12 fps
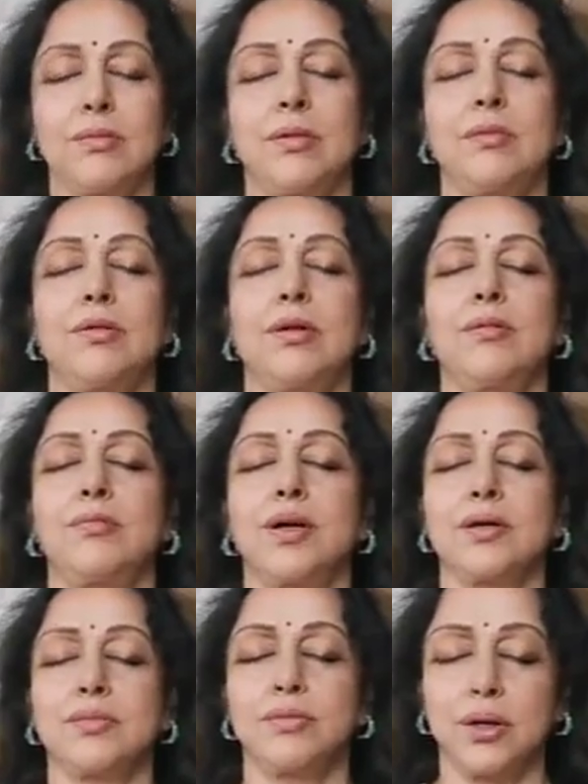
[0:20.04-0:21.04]

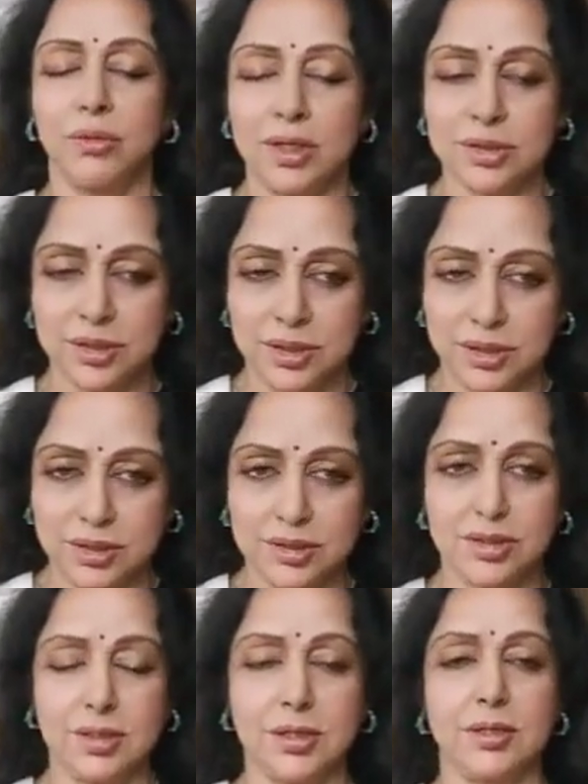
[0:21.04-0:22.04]
भगवान श्री
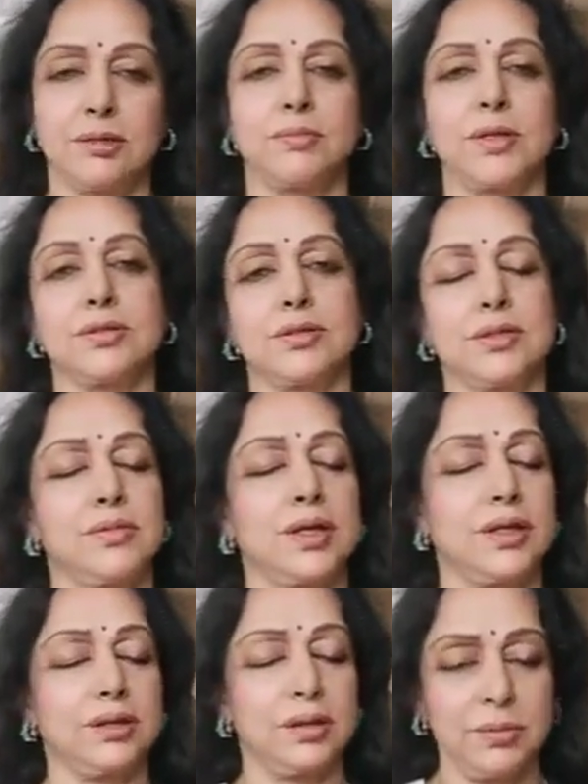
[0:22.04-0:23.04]
कृष्ण की कृपा से मैं
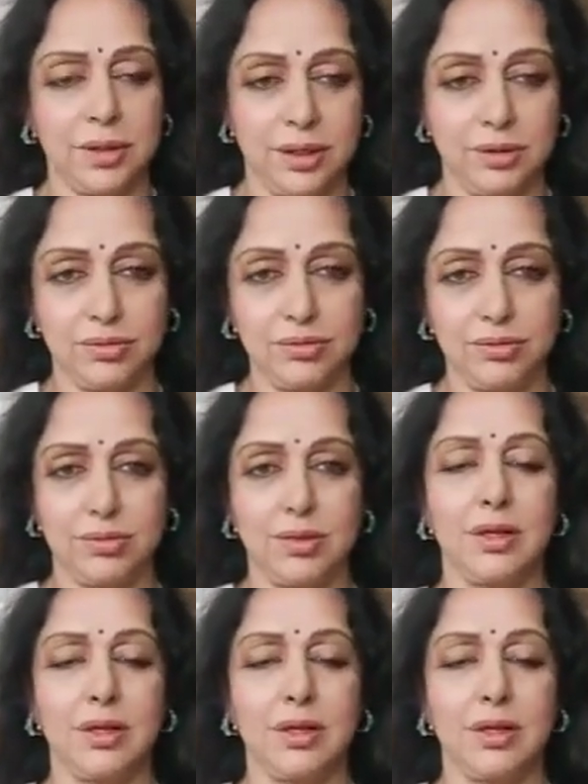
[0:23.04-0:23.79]
एकदम ठीक हूँ